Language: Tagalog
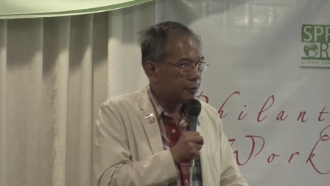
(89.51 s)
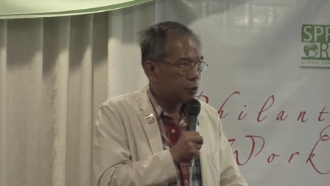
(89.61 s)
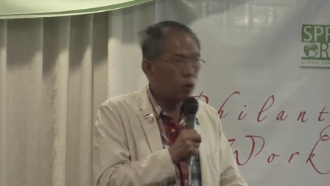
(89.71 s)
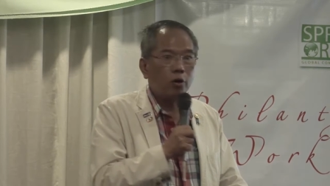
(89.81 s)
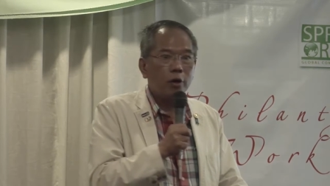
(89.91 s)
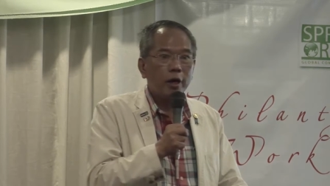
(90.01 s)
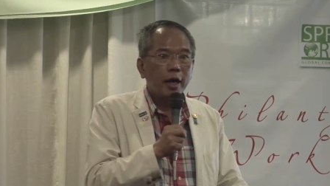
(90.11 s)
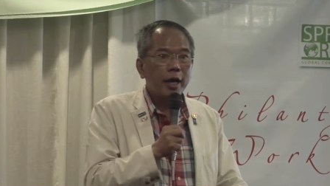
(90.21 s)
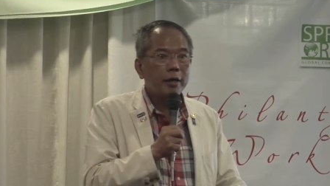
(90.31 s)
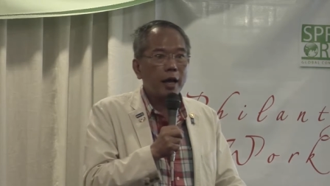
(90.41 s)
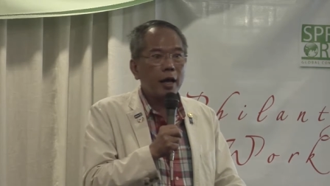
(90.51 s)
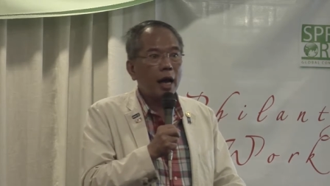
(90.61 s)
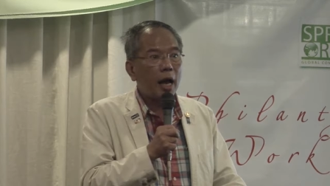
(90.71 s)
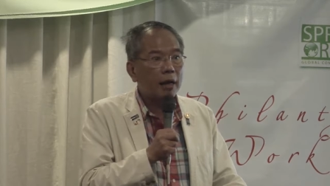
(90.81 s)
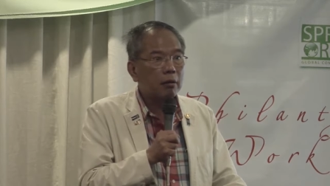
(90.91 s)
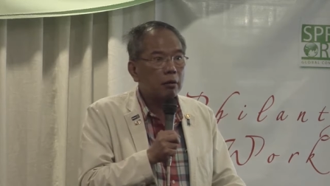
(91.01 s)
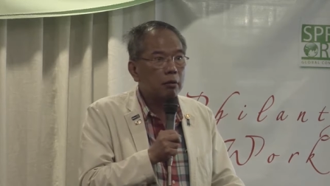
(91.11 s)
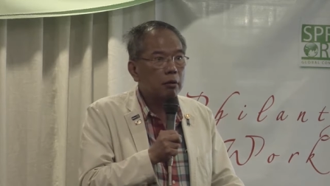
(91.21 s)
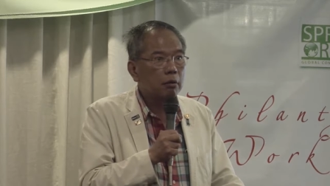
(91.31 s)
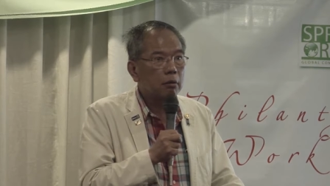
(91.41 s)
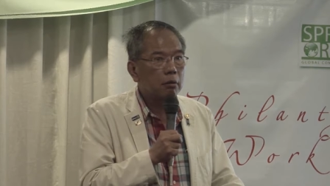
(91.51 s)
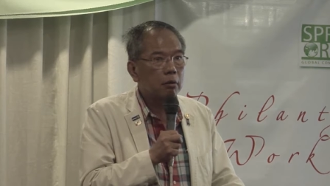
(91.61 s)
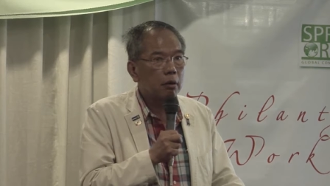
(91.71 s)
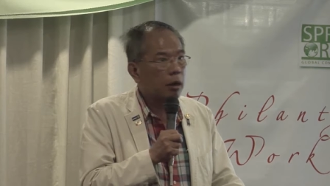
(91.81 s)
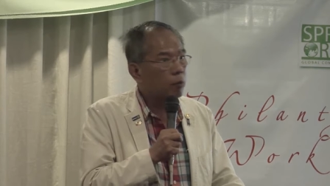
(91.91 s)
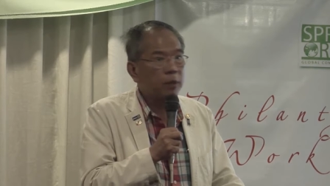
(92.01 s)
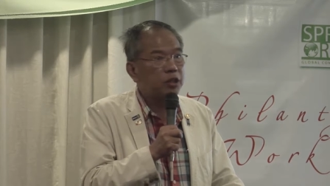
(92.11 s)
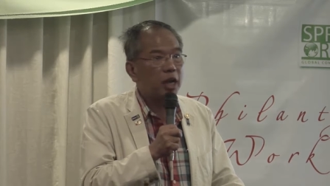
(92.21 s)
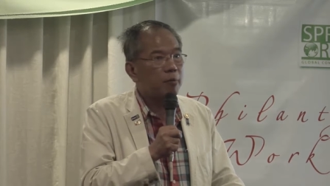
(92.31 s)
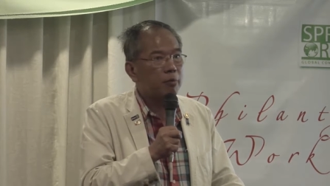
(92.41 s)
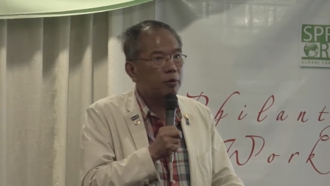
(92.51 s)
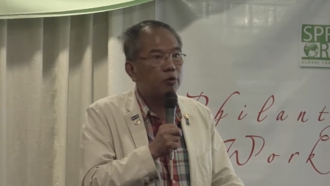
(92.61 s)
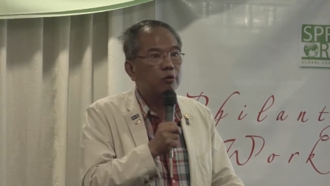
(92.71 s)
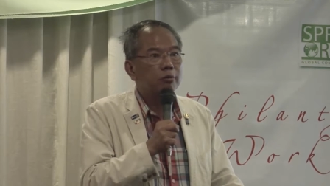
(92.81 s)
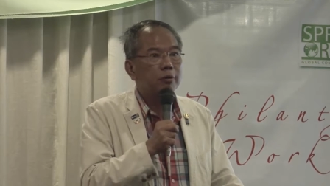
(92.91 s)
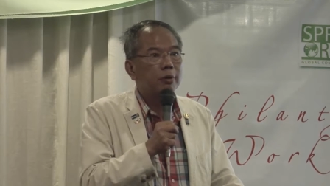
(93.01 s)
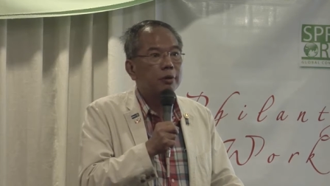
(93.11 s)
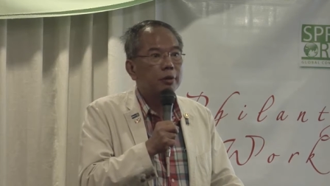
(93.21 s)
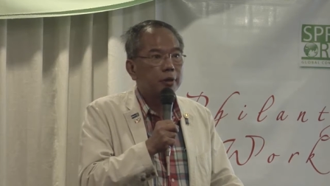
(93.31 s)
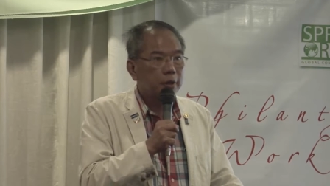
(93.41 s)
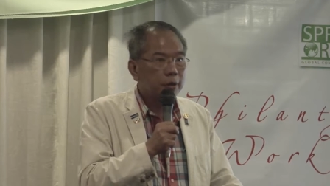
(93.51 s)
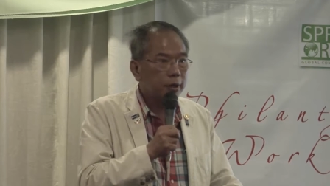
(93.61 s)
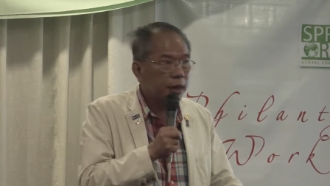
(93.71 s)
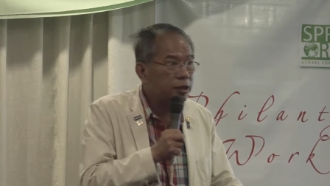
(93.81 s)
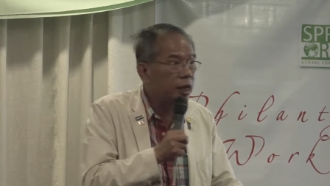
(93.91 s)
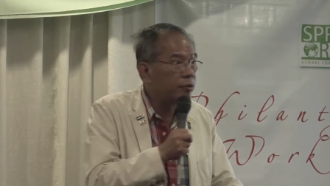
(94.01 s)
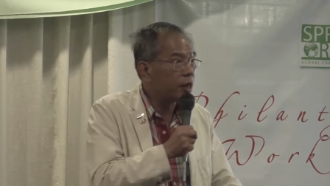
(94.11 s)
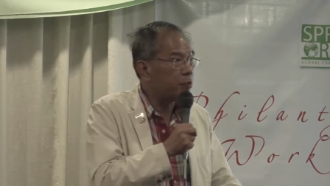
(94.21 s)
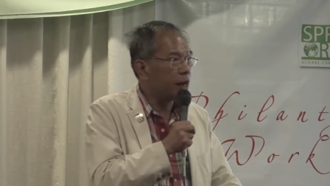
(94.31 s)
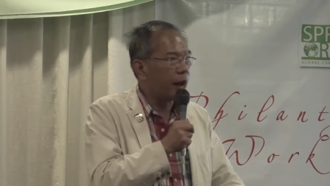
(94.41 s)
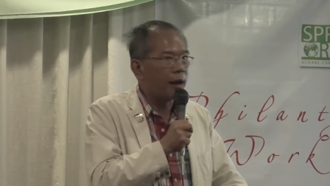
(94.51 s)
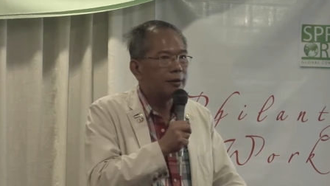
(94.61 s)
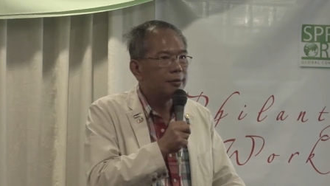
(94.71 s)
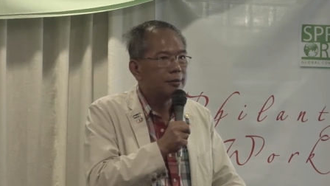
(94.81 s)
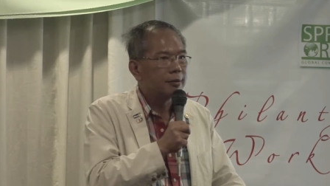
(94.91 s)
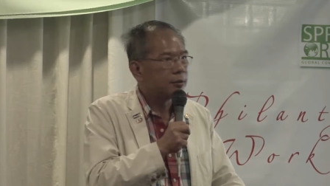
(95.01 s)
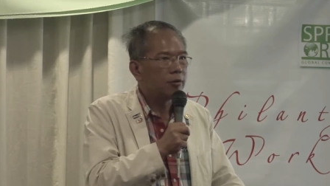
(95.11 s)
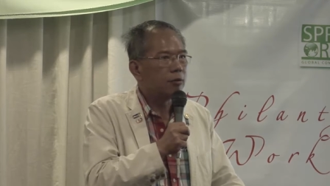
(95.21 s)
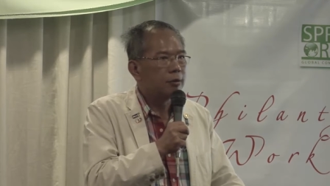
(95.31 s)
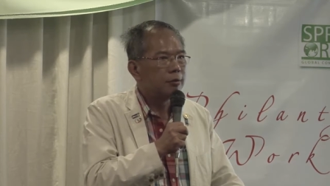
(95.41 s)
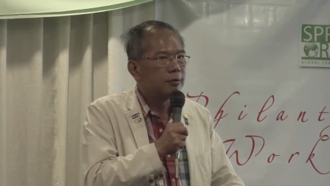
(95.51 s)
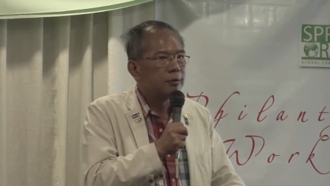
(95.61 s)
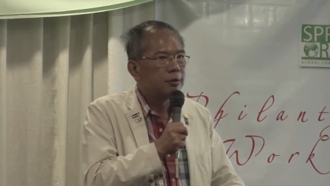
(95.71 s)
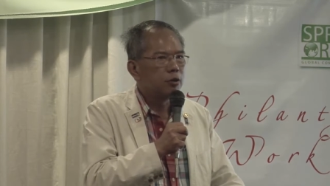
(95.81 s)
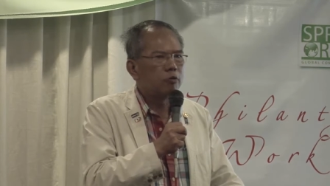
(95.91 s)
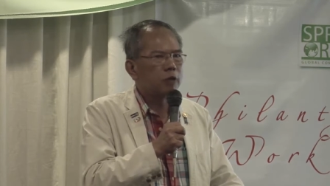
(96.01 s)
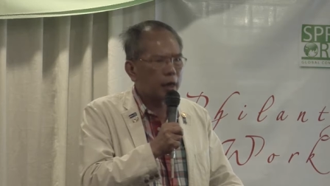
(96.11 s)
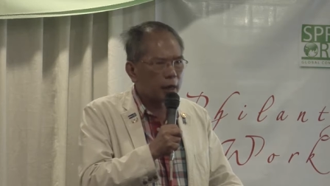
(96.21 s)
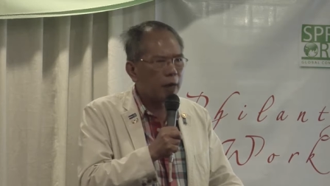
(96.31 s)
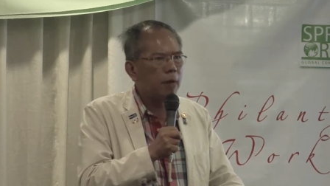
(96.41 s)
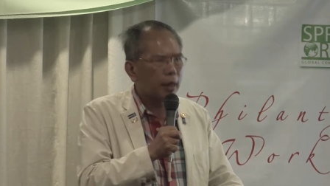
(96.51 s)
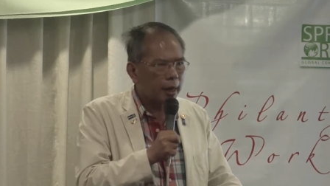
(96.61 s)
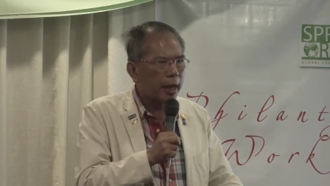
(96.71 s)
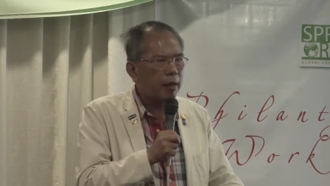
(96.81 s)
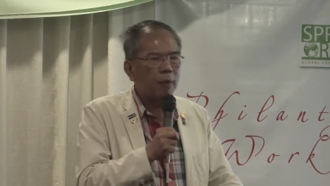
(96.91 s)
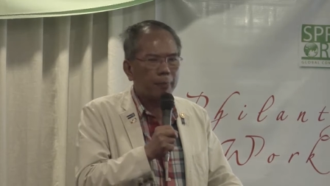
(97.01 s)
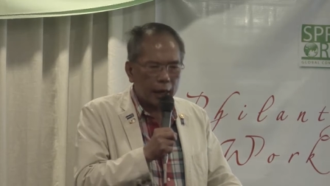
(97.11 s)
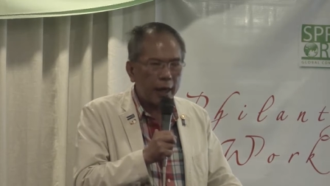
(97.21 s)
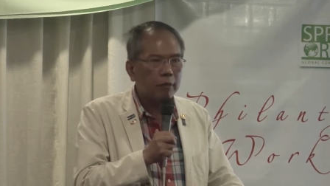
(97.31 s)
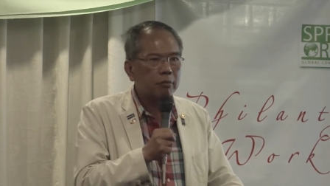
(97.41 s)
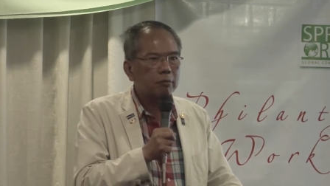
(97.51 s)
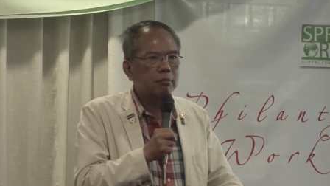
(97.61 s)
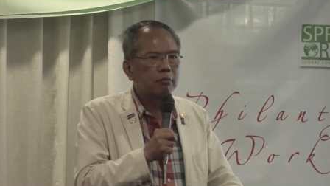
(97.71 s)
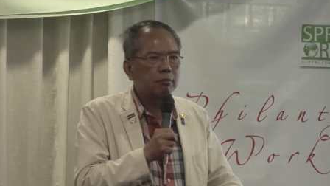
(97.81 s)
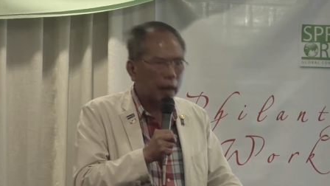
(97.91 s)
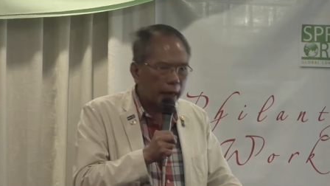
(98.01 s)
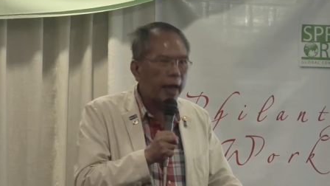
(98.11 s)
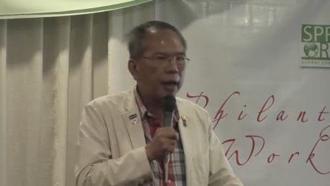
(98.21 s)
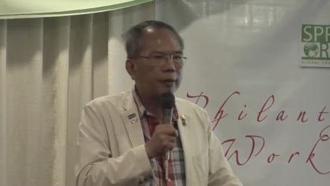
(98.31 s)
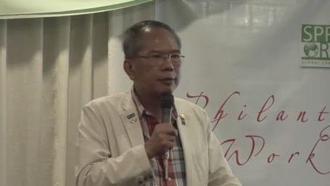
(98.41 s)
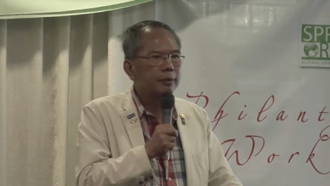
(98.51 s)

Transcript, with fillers: So, hindi lahat of the same yung incentive nila. No. Yung talagang magaling, mabait, malaki.